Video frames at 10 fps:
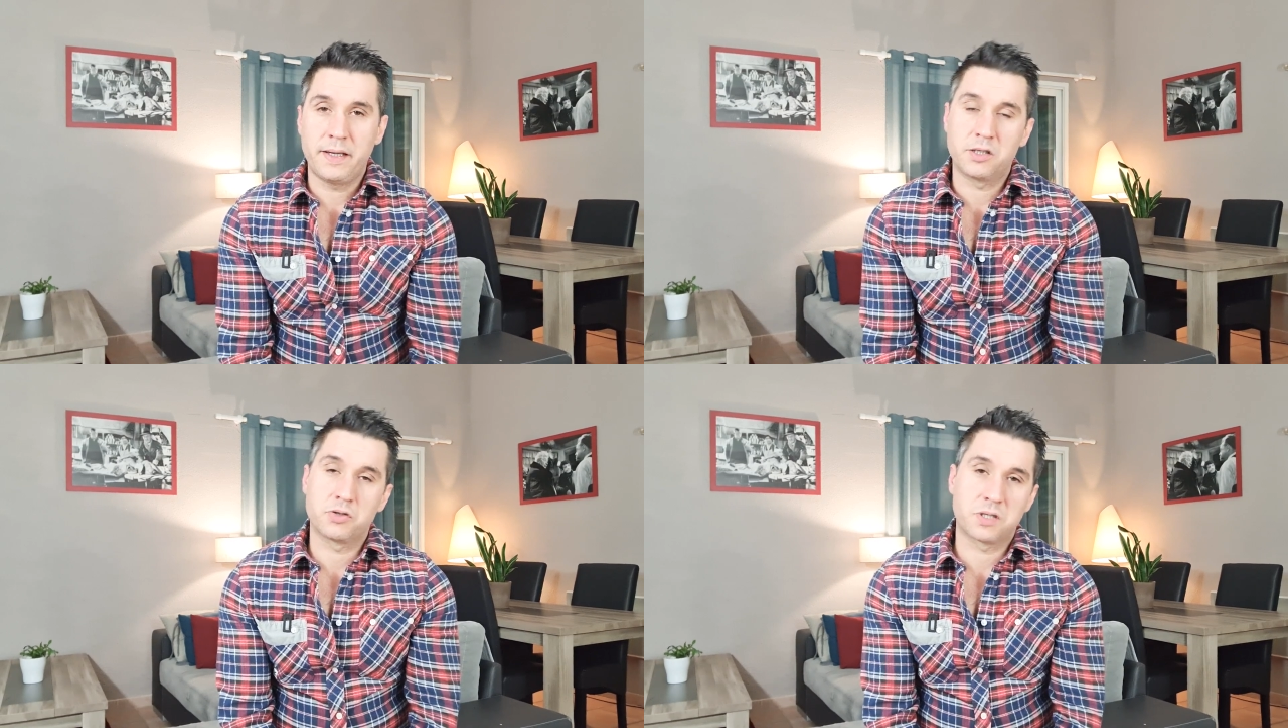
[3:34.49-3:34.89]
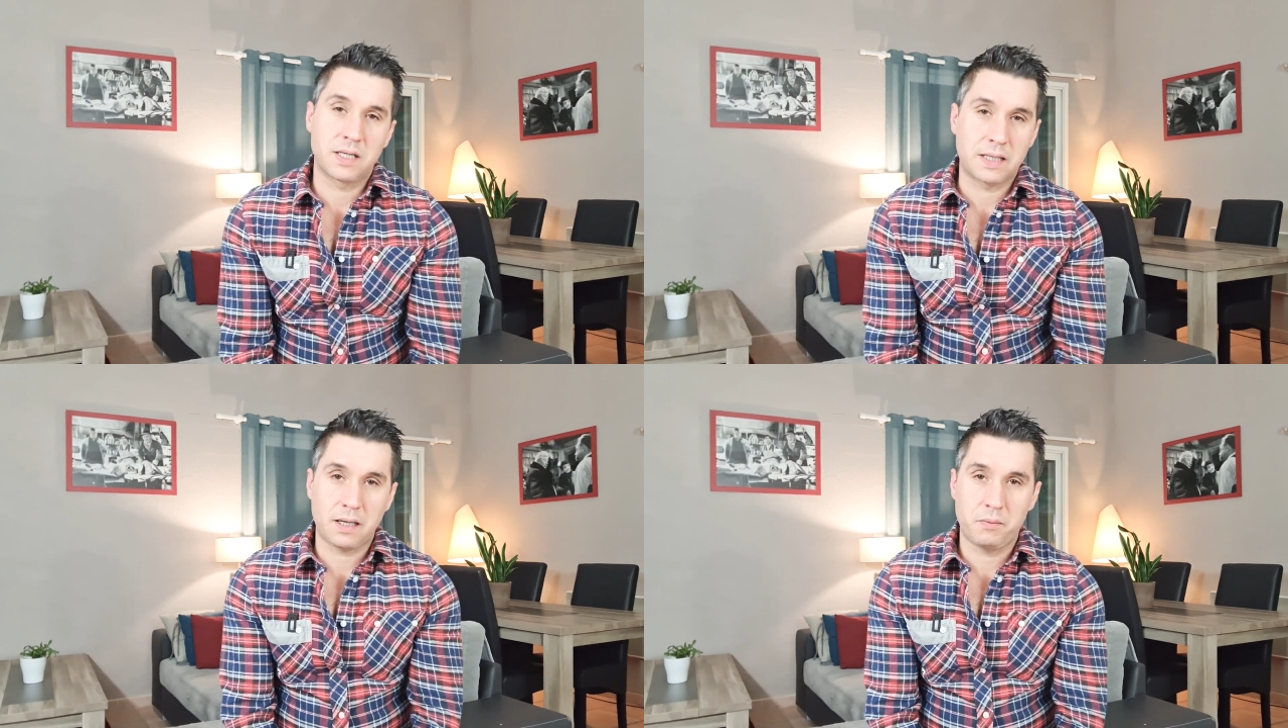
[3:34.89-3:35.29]
et je sais
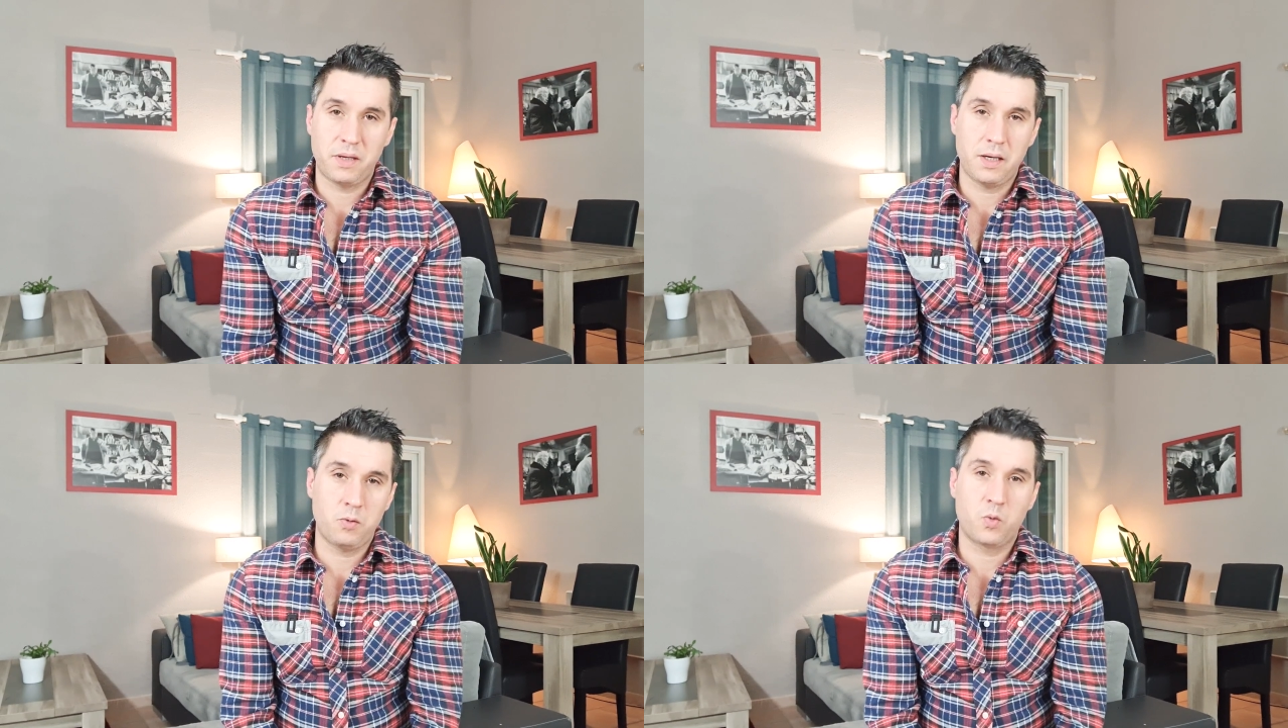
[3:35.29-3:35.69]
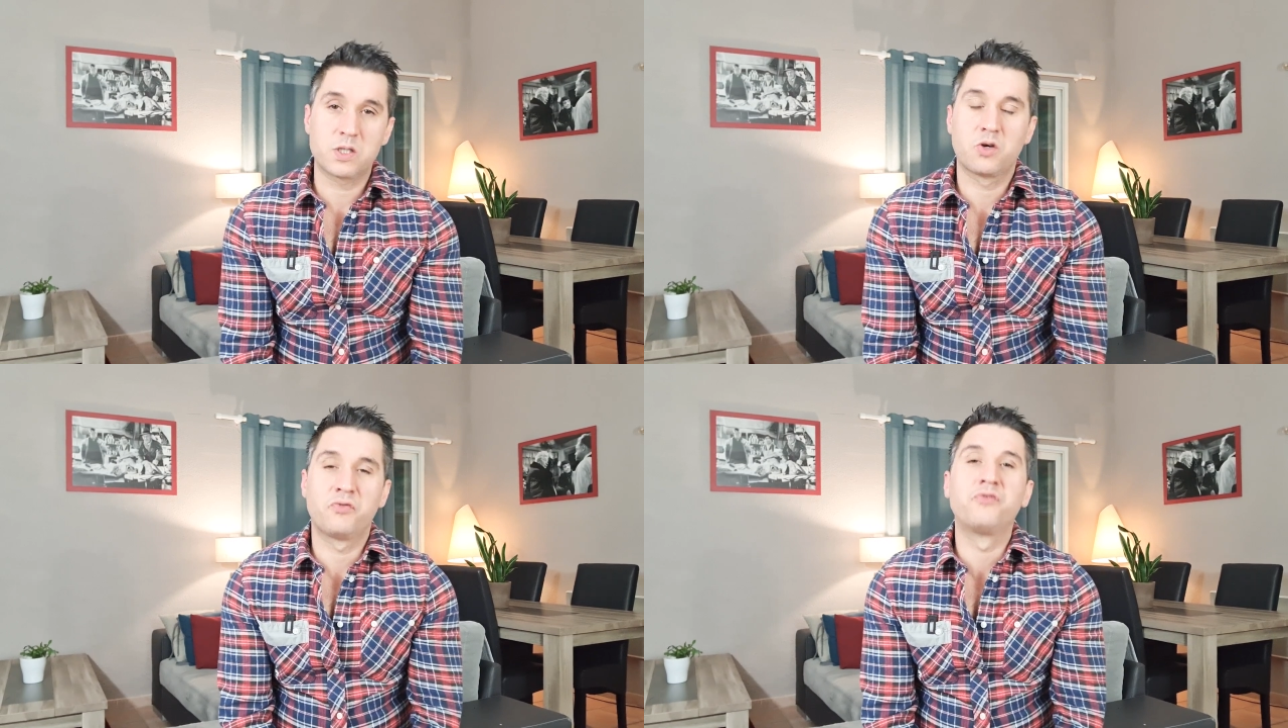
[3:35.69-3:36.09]
très bien où
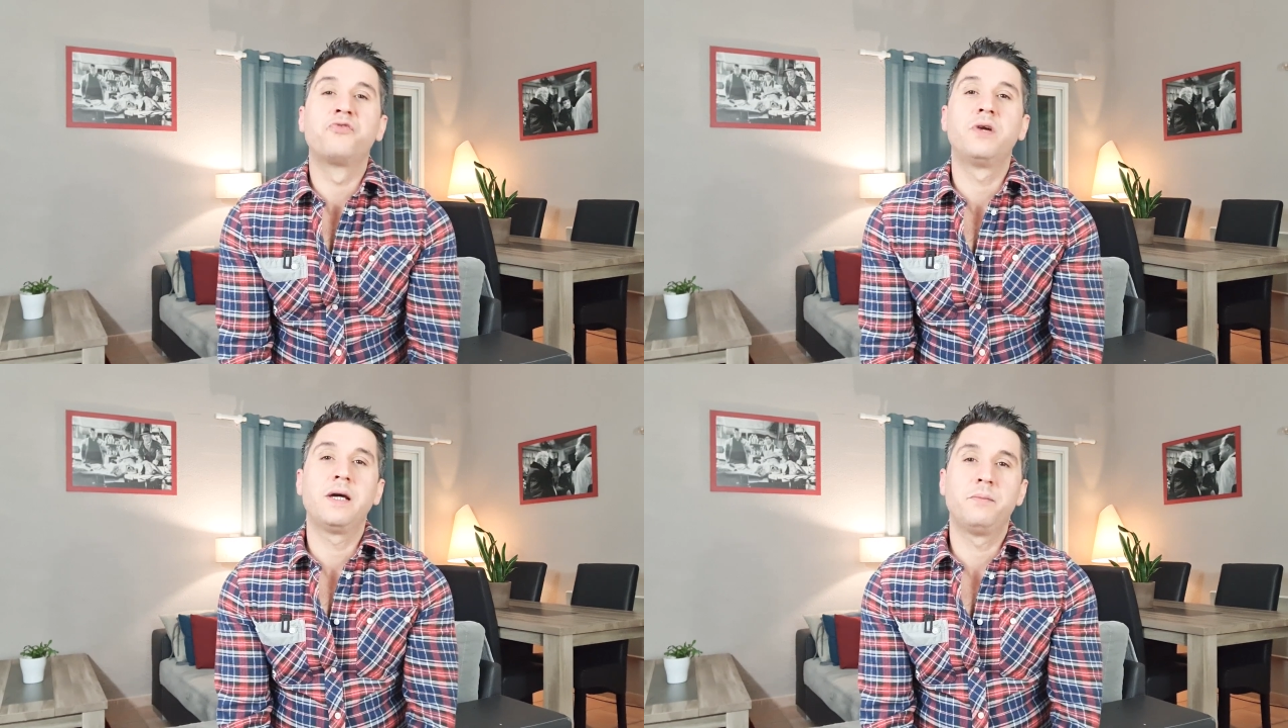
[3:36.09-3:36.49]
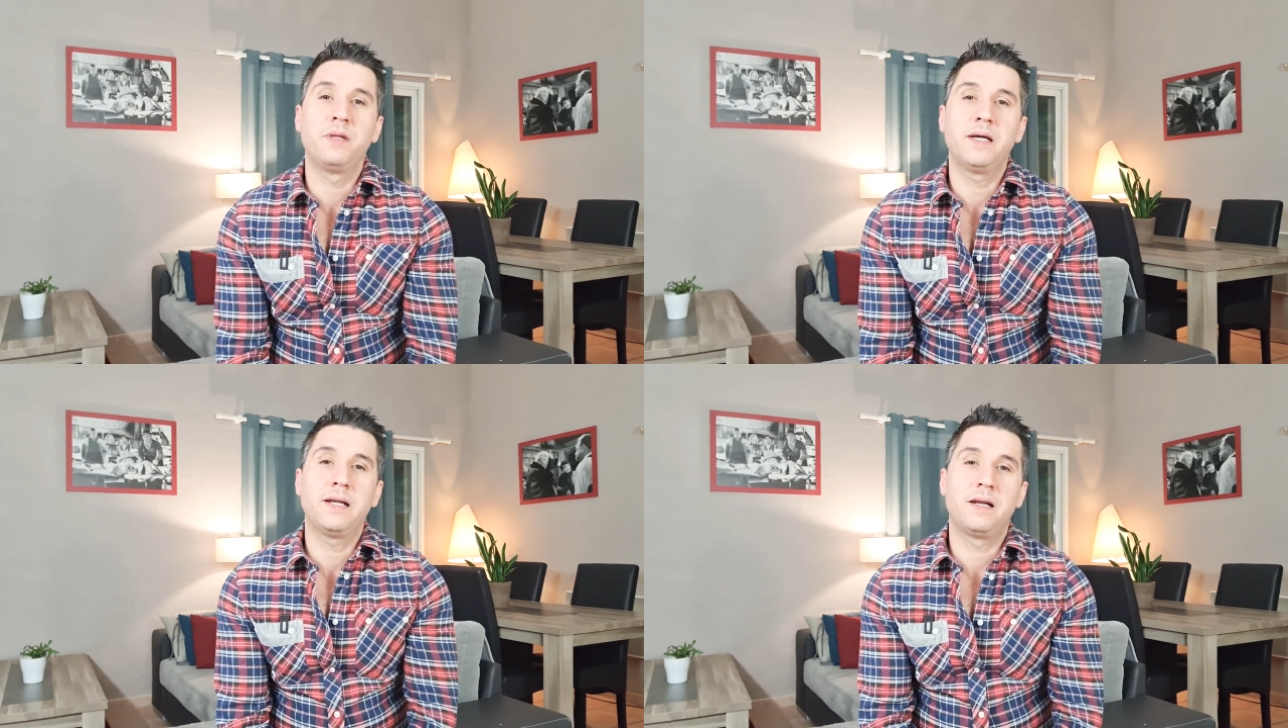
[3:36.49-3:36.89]
est-ce que vous voulez
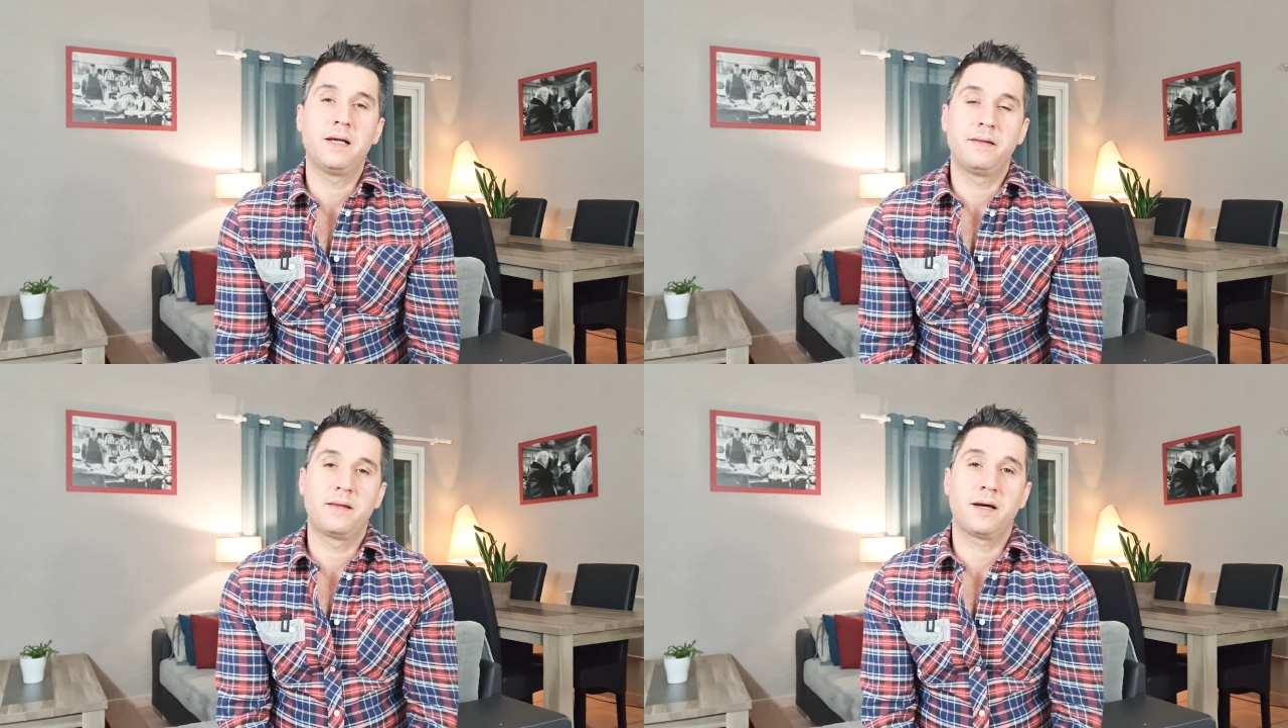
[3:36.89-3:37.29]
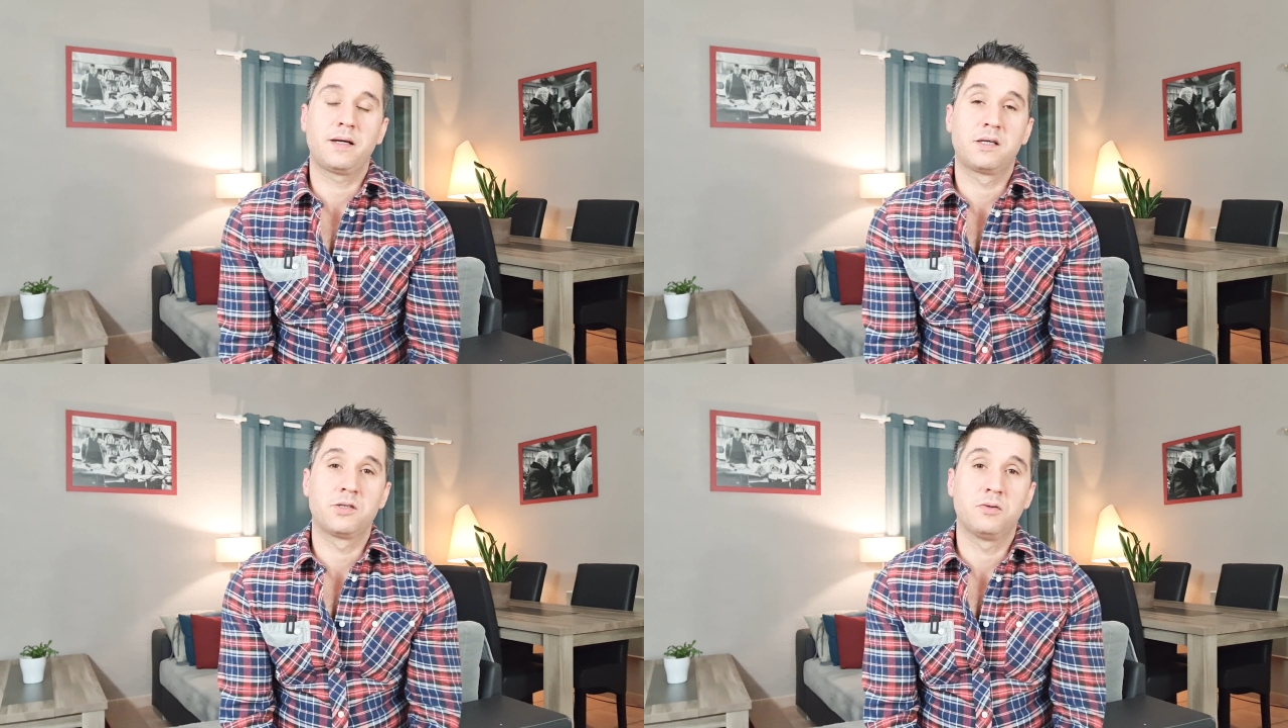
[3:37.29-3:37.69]
amener
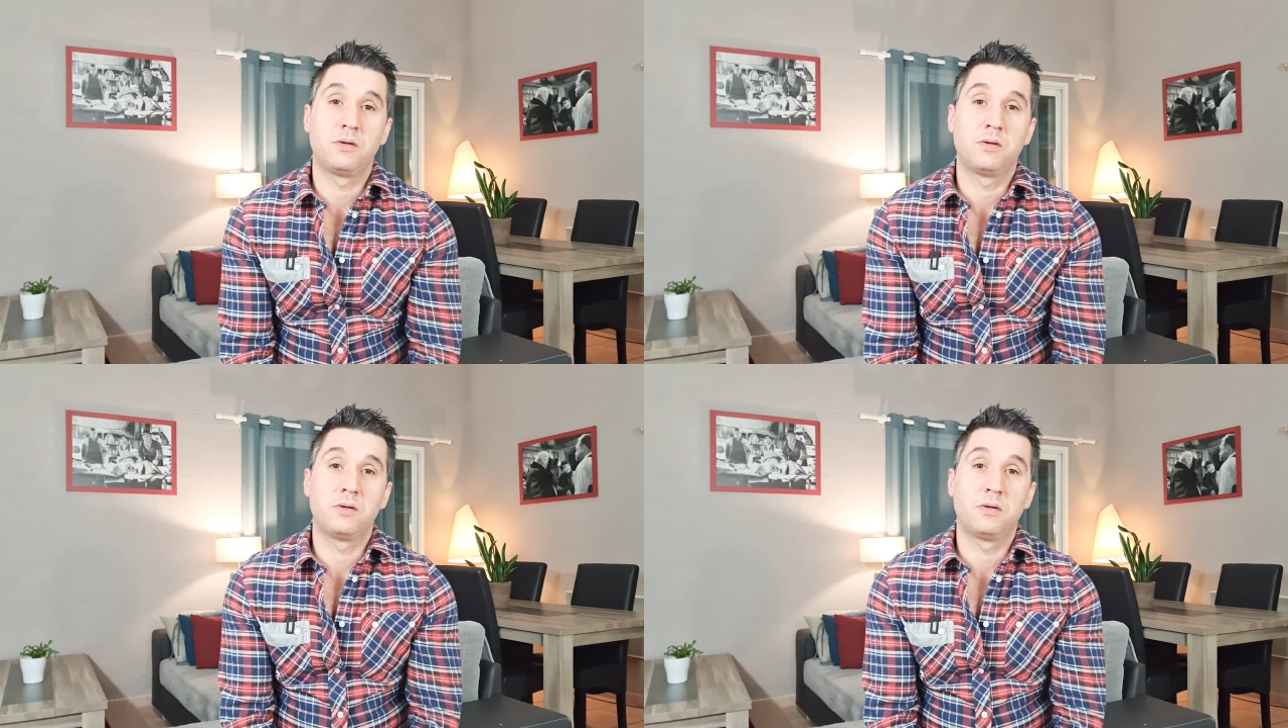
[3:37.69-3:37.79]
l'interaction.